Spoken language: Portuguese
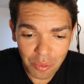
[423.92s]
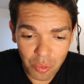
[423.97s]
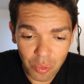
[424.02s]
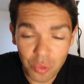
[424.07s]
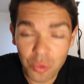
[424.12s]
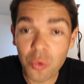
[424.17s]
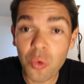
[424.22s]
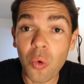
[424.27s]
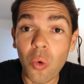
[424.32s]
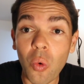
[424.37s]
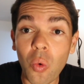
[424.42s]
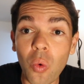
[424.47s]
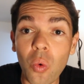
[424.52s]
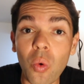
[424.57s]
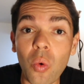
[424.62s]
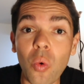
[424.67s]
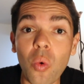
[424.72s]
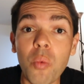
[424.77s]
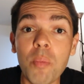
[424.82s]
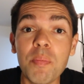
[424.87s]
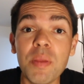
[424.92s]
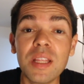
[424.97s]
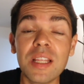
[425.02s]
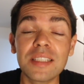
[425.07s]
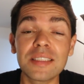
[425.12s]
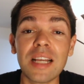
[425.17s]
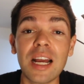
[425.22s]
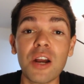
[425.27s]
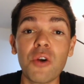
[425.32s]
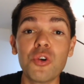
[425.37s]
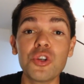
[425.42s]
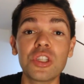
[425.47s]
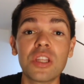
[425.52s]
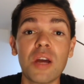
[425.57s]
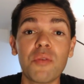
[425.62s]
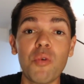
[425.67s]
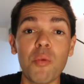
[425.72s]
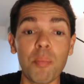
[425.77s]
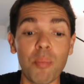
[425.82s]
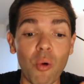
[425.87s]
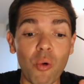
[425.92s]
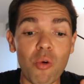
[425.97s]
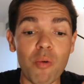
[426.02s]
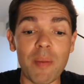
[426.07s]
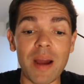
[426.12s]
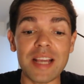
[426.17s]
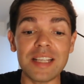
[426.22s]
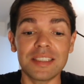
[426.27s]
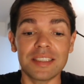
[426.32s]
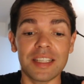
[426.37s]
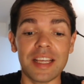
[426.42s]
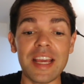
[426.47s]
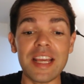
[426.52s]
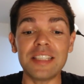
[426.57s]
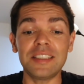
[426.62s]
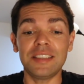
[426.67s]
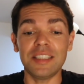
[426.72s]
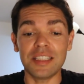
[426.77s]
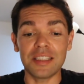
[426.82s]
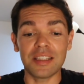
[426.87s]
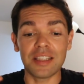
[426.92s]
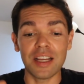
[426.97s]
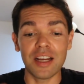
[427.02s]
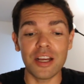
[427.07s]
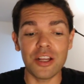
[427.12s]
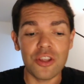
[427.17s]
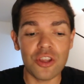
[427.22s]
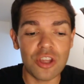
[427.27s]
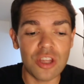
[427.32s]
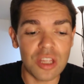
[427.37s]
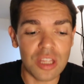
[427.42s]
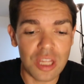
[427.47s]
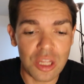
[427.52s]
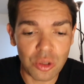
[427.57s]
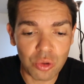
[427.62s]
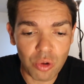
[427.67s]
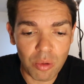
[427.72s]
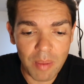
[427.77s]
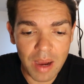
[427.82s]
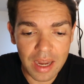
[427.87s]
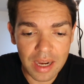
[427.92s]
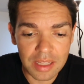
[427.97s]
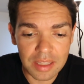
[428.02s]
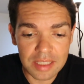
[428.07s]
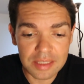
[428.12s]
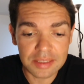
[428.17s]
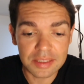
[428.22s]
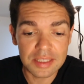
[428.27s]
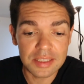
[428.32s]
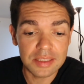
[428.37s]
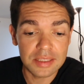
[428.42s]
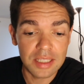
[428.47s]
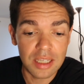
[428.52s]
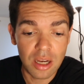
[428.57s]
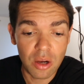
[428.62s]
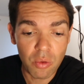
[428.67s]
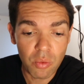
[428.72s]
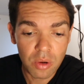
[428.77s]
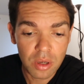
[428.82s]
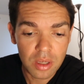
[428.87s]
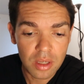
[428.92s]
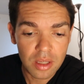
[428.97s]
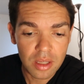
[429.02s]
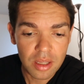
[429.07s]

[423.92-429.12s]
O, o, o Peter Sagan hoje estava um pouco mais hesitante em tomar a decisão.